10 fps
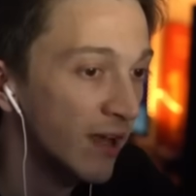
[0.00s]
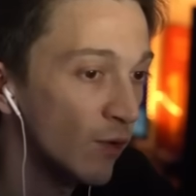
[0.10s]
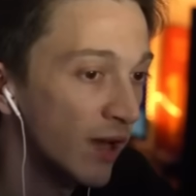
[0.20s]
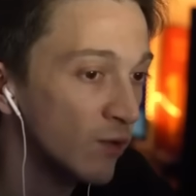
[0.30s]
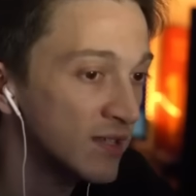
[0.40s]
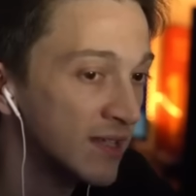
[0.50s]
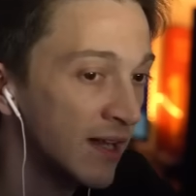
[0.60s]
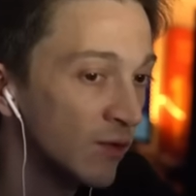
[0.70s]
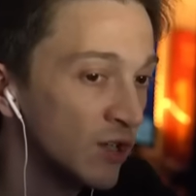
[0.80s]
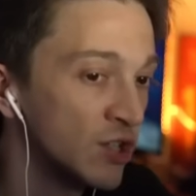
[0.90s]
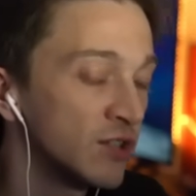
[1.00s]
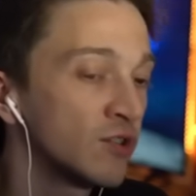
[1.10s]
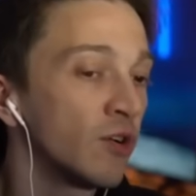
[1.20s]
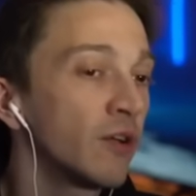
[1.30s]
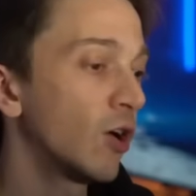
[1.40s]
che non è considerato
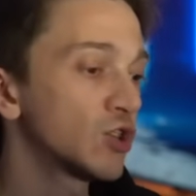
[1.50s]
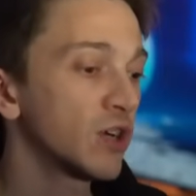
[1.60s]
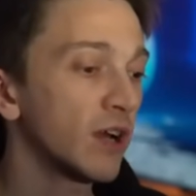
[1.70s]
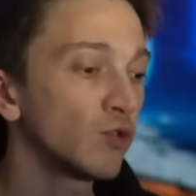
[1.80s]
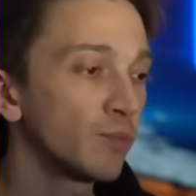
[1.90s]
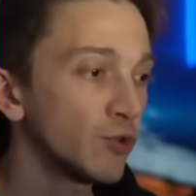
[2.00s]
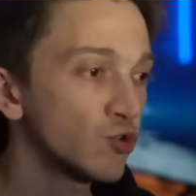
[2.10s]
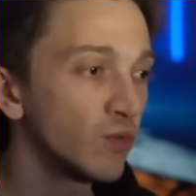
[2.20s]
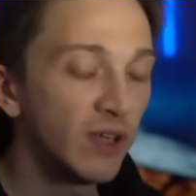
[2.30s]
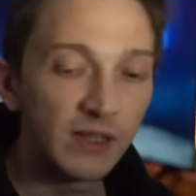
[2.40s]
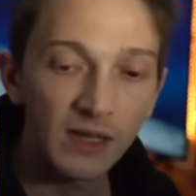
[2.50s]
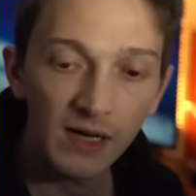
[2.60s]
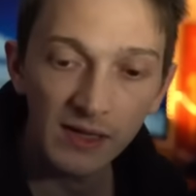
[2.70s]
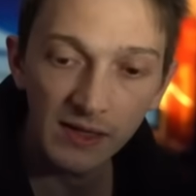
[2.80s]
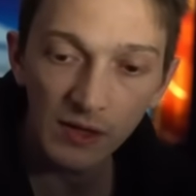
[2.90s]
accessorio? Ho cercato un po' su
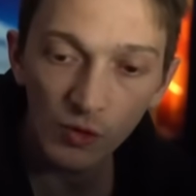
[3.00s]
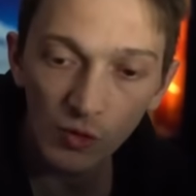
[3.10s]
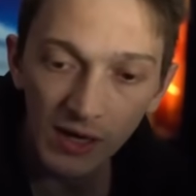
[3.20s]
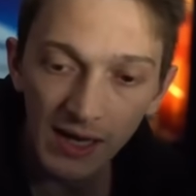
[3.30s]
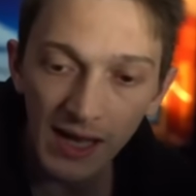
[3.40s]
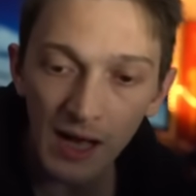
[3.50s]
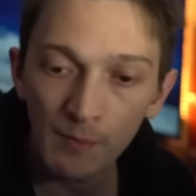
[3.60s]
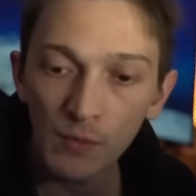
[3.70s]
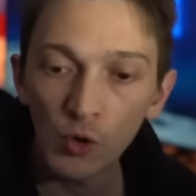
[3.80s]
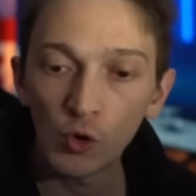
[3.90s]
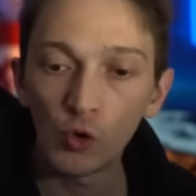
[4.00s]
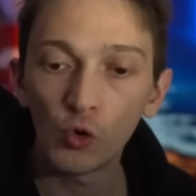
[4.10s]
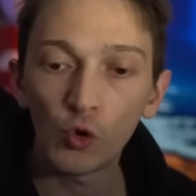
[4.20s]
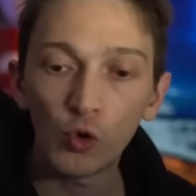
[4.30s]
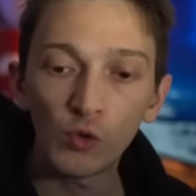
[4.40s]
internet, dicono che le ammo
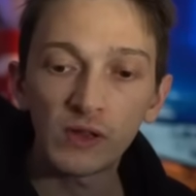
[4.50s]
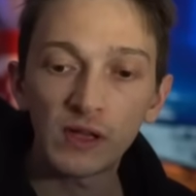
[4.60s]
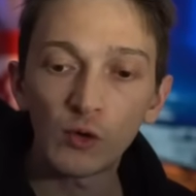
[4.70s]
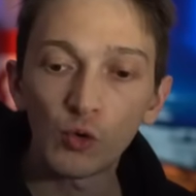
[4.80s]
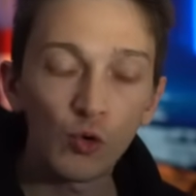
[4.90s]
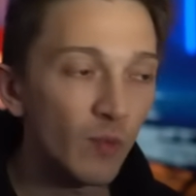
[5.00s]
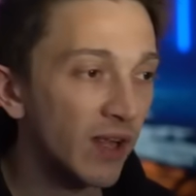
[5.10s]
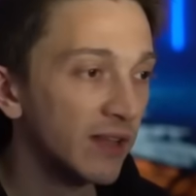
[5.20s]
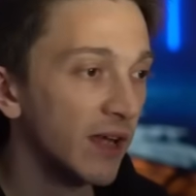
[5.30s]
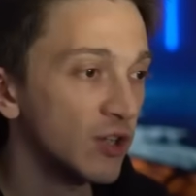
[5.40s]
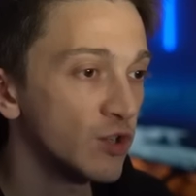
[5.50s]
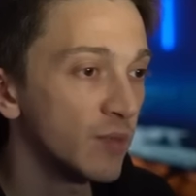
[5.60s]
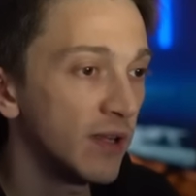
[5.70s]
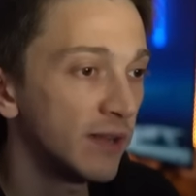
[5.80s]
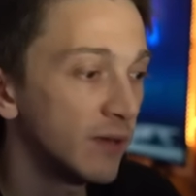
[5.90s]
non contano come
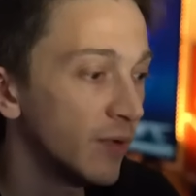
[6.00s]
attachment,